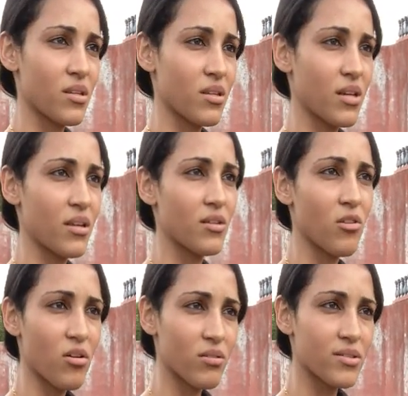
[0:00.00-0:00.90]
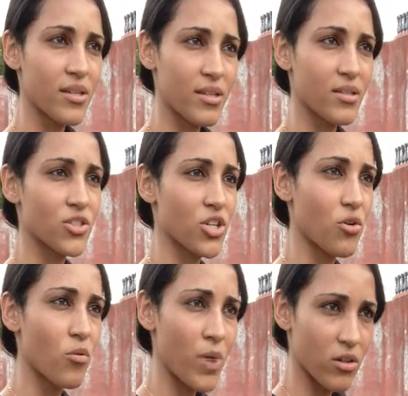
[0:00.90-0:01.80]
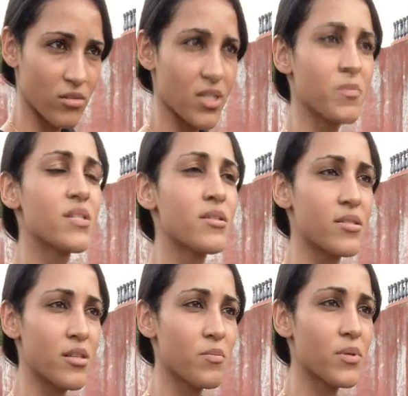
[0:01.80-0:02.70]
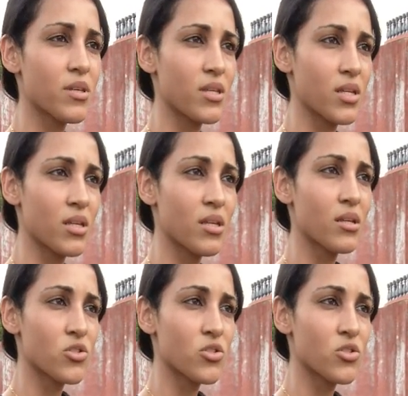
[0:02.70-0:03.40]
E aí logo em seguida chegou o Paulão da Mississippi que